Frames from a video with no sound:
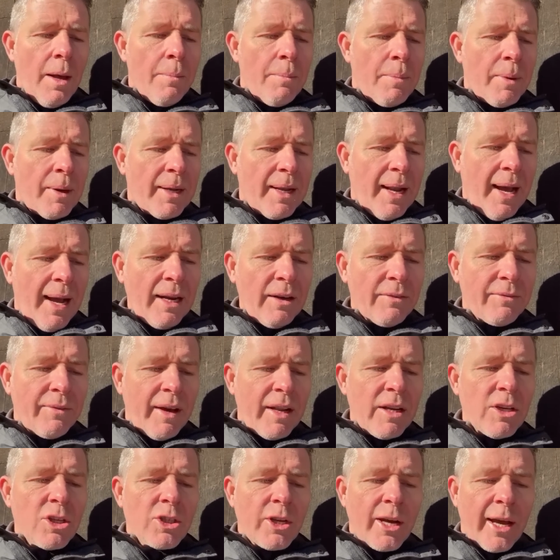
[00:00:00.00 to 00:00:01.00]
Beklagt
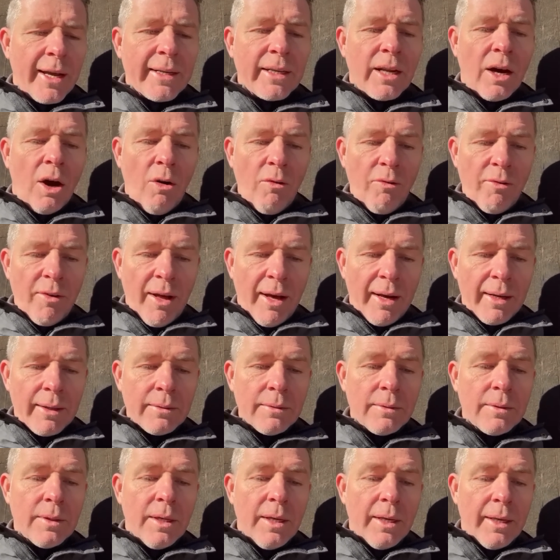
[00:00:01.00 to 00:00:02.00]
werden steigende
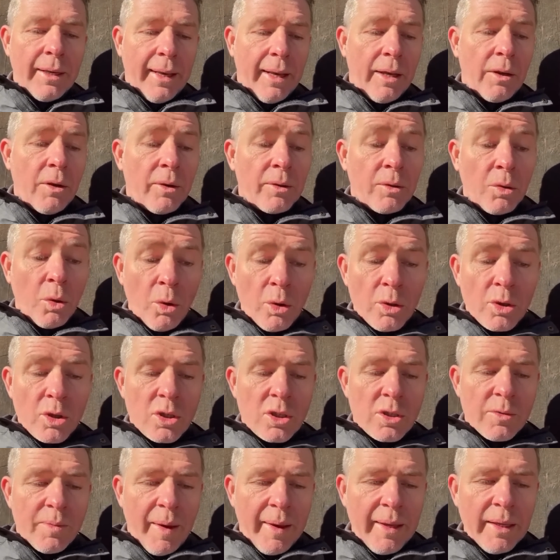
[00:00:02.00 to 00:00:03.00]
Auflagen, regulatorische
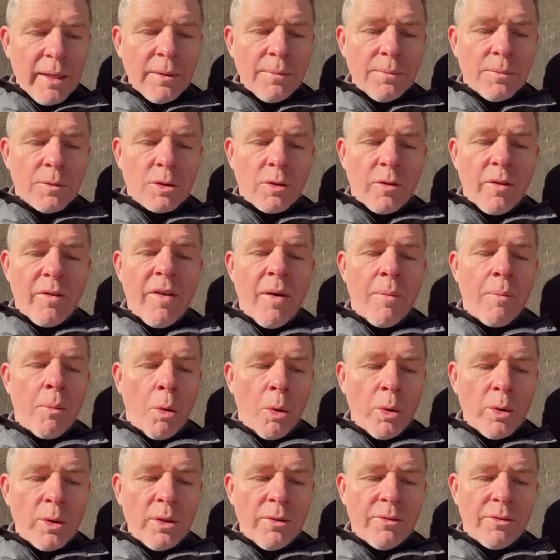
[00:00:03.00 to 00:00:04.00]
Zwänge sowie
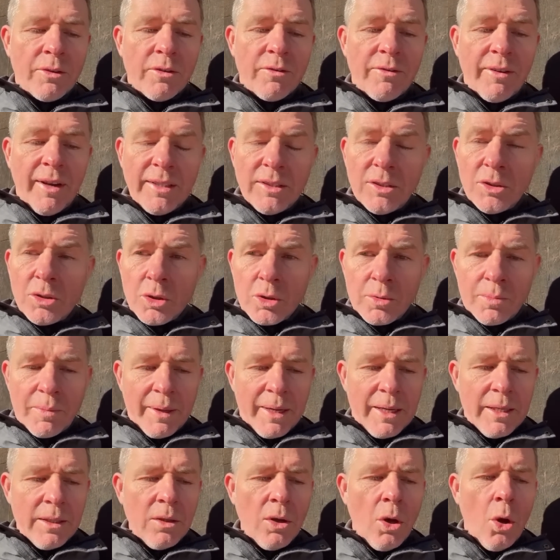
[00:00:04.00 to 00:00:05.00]
Verbote von
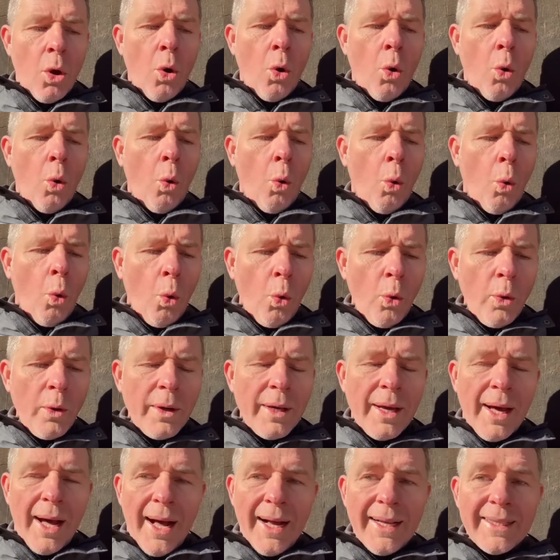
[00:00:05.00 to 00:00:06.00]
Pflanzenschutzmitteln
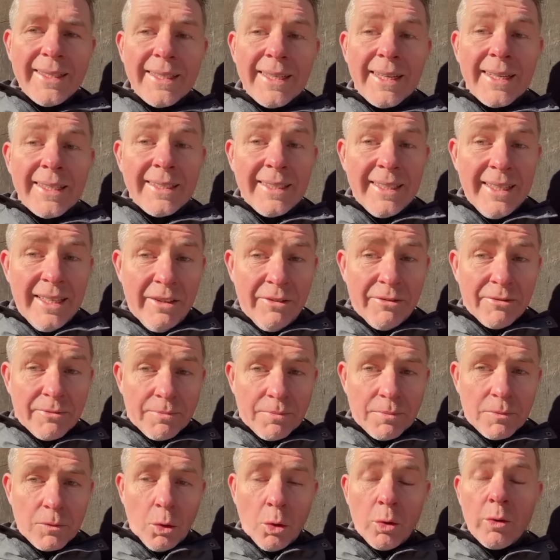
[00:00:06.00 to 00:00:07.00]
ohne
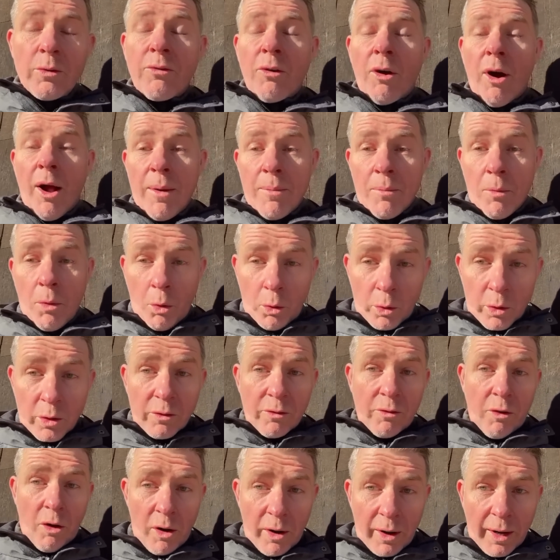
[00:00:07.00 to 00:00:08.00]
Alternativen und vor allem ohne
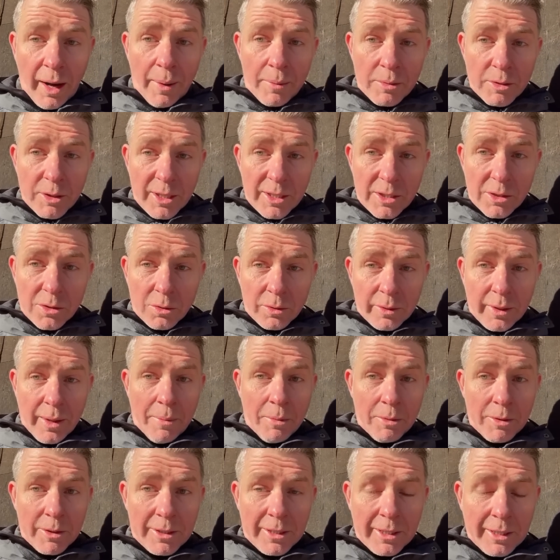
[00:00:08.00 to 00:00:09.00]
Folgeabschätzung der
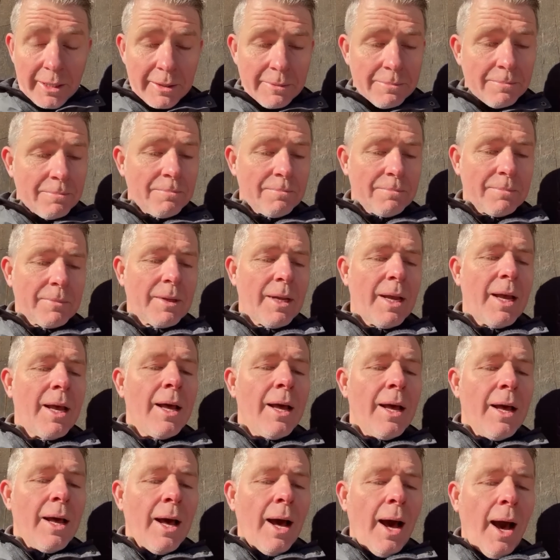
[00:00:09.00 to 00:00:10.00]
Politik.
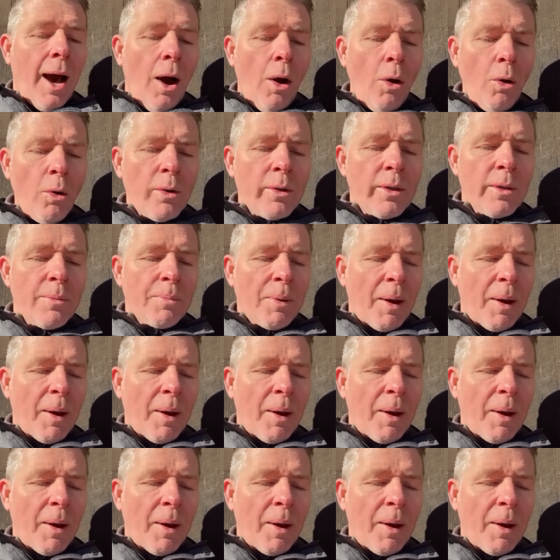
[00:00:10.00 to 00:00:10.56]
Auch die